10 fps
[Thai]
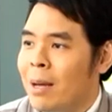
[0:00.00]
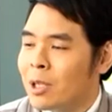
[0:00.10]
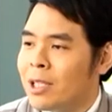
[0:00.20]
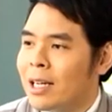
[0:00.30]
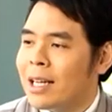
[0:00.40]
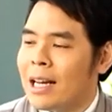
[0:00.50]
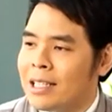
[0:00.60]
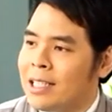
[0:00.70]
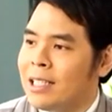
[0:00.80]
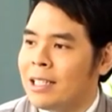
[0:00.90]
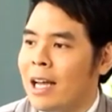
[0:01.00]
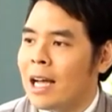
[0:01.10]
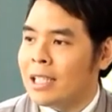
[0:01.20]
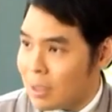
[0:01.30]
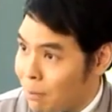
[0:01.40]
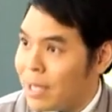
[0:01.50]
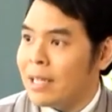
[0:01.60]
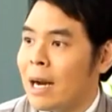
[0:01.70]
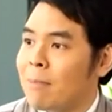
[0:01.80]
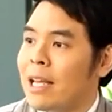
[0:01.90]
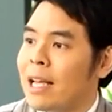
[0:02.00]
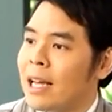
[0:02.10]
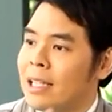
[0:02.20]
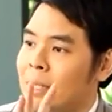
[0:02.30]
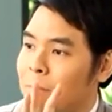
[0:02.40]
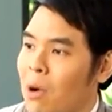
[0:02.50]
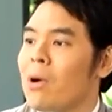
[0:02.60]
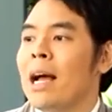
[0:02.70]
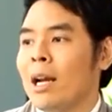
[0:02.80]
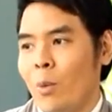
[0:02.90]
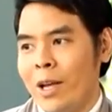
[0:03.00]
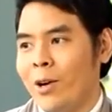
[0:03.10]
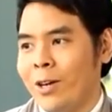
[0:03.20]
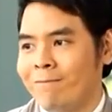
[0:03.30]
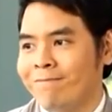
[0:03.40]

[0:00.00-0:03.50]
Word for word: เพราะฉะนั้นการฉีดเนี่ยอาจจะจำเป็นครับในการที่จะป้องกันเอาไว้ก่อน